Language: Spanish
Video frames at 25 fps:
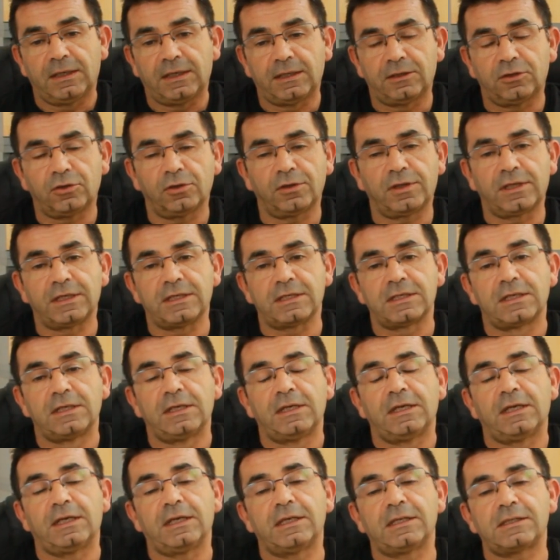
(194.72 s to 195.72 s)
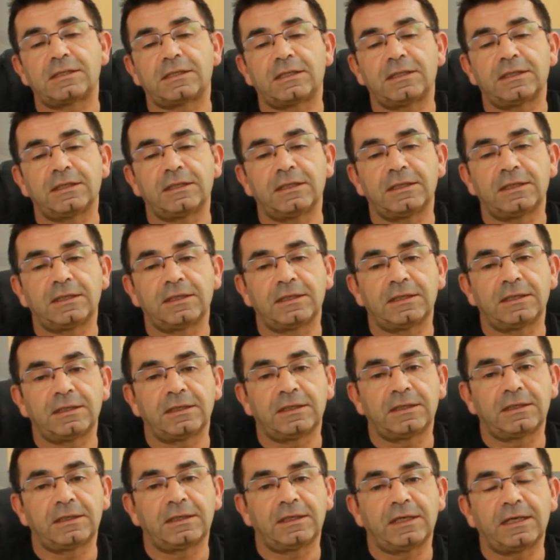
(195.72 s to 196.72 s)
Entonces,
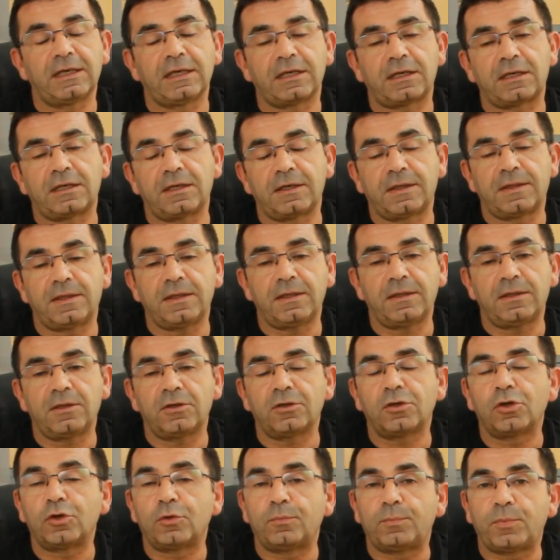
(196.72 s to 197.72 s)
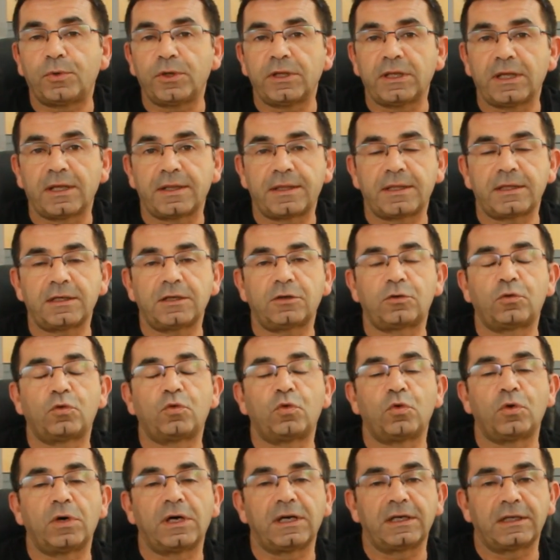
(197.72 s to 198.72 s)
este ejercicio lo puede hacer
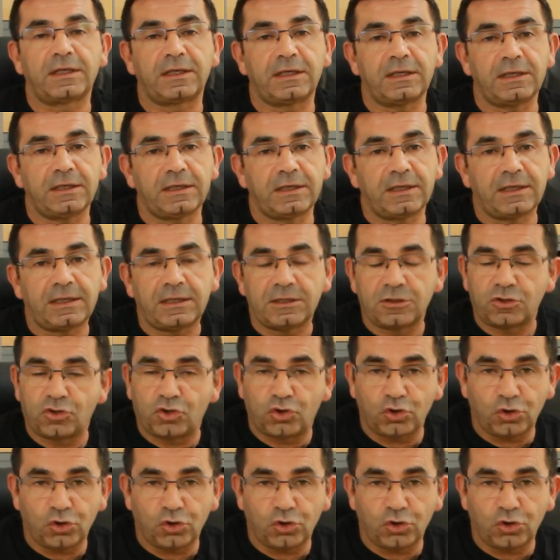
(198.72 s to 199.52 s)
cualquiera,